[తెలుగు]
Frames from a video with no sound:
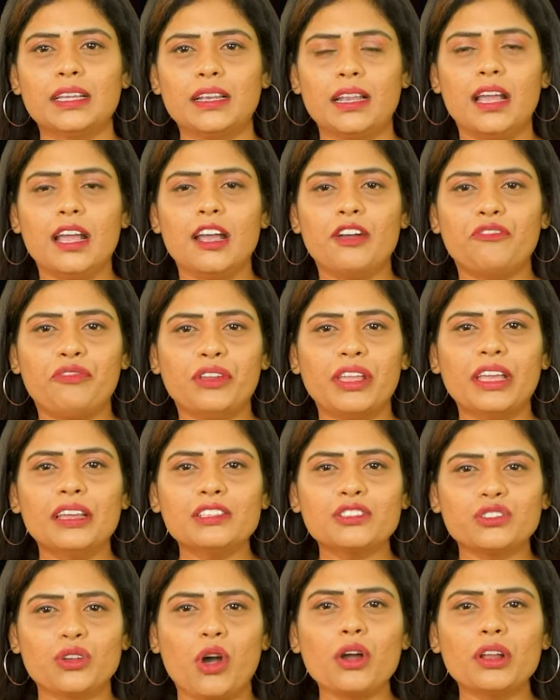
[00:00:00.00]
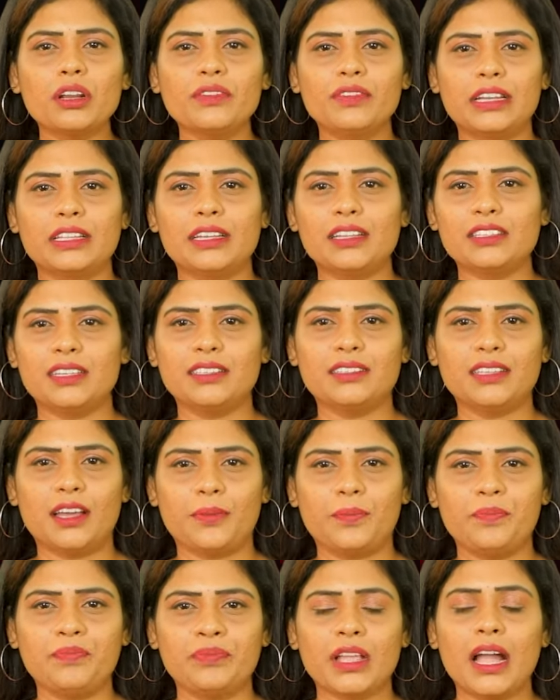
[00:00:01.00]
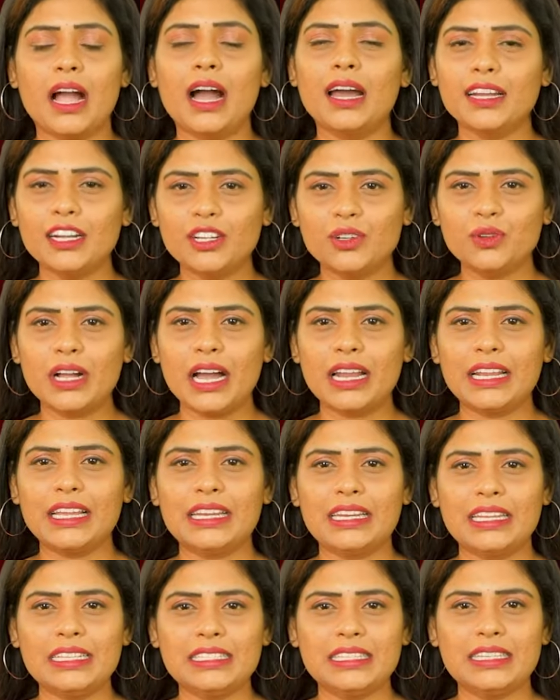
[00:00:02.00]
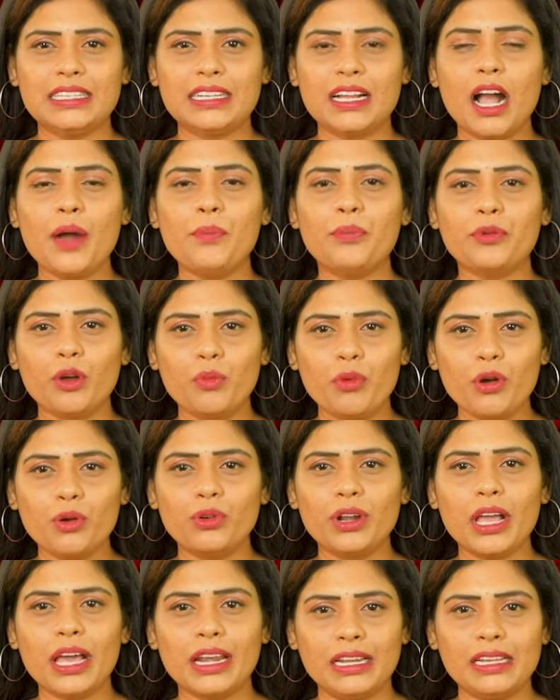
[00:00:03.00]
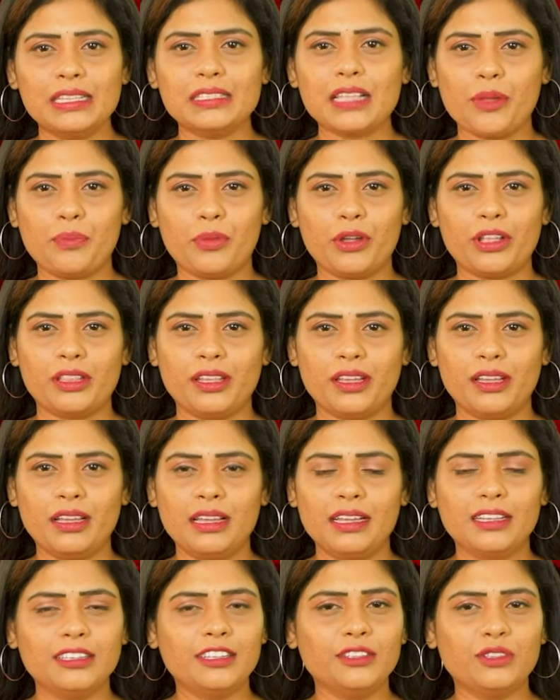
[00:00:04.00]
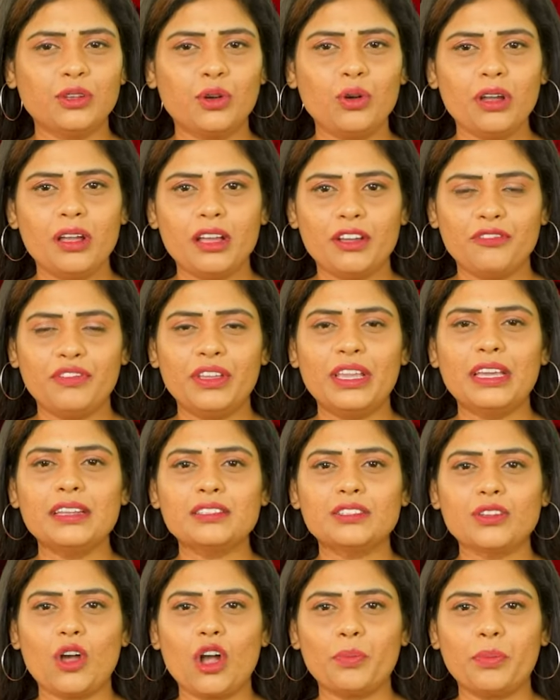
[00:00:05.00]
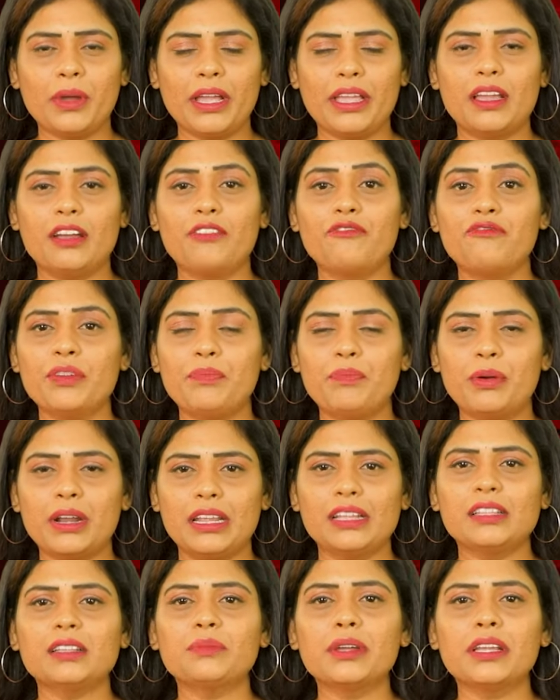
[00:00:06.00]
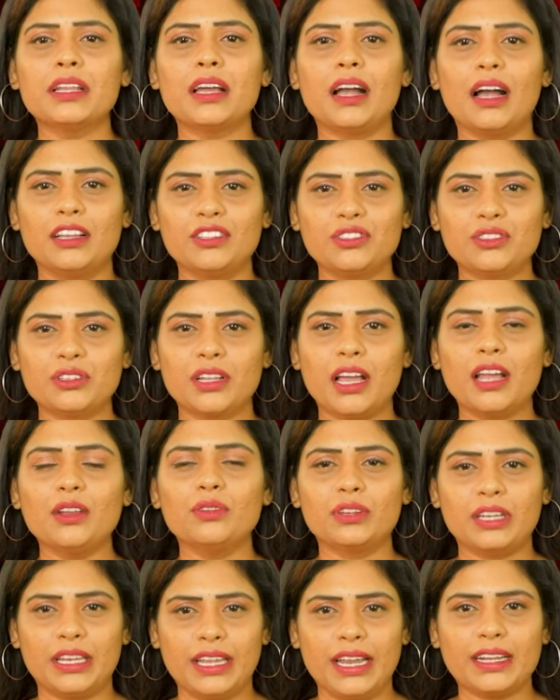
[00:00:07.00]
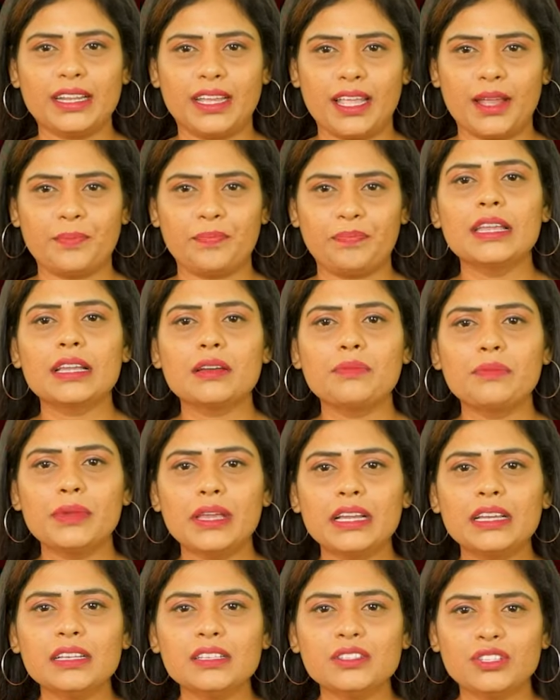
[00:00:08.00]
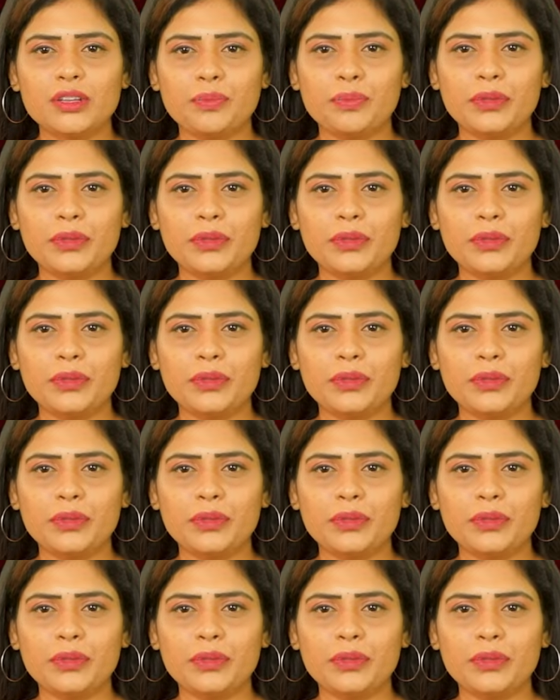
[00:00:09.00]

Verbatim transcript: సింగిల్ ఫియర్ సాంగ్ ను విడుదల చేశారు అన్నట్టుగానే రీసెంట్ గా ప్రోమో కూడా రిలీజ్ అయిపోయింది దీంతో ఫియర్ సాంగ్ పై విపరీతమైన అంచనా ప్రశ్నలు క్రియేట్ అయ్యాయి ఇక మేకర్స్